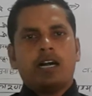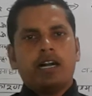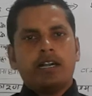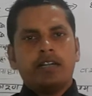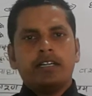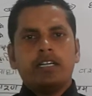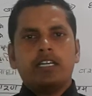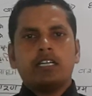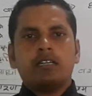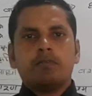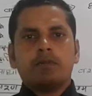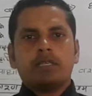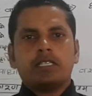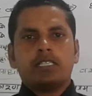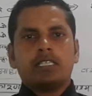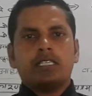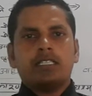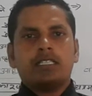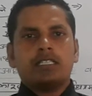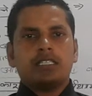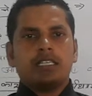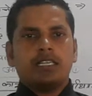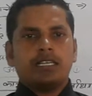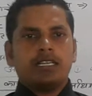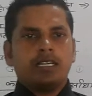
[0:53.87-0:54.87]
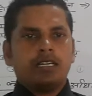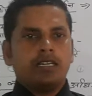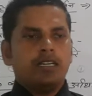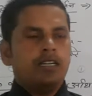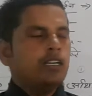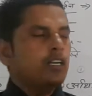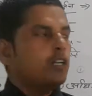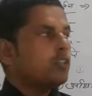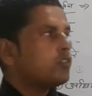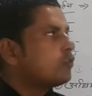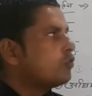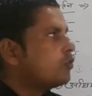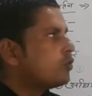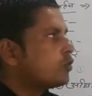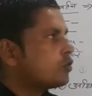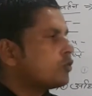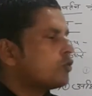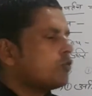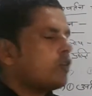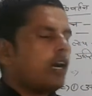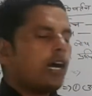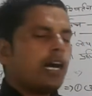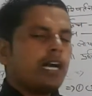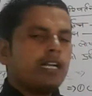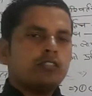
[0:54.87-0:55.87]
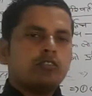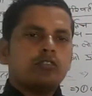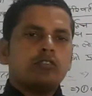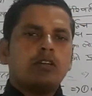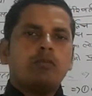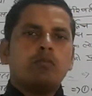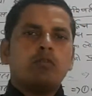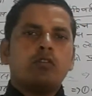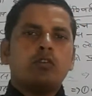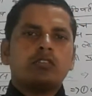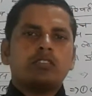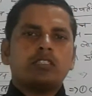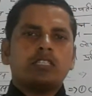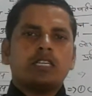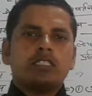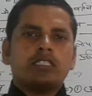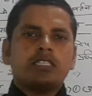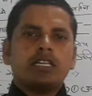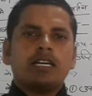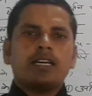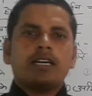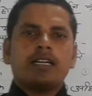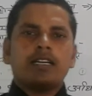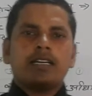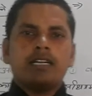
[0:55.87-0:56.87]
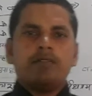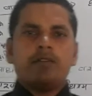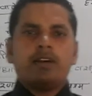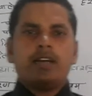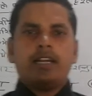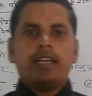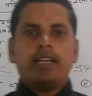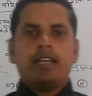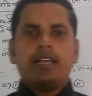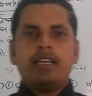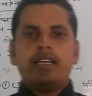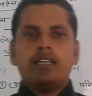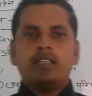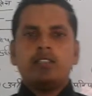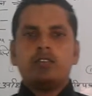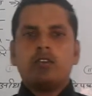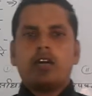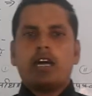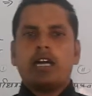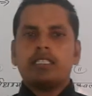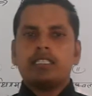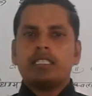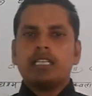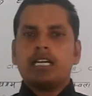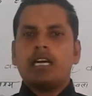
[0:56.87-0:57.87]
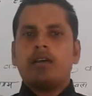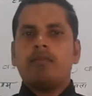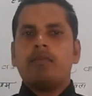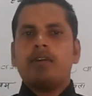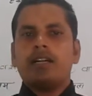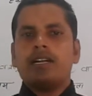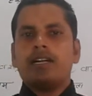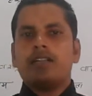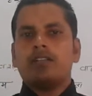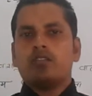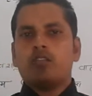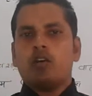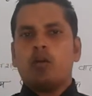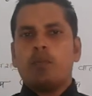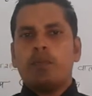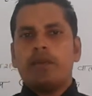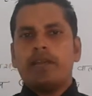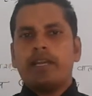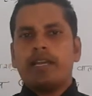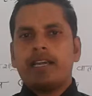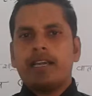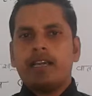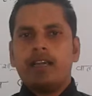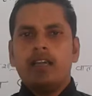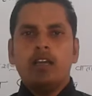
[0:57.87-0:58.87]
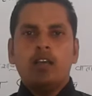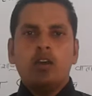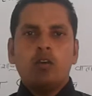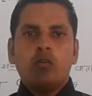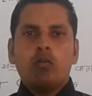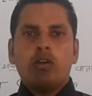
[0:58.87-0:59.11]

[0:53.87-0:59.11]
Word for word: 100 परसेंट तय है तो दोस्तों आज जो हम लोग चर्चा करने वाले हैं जो आज का हमारा टॉपिक है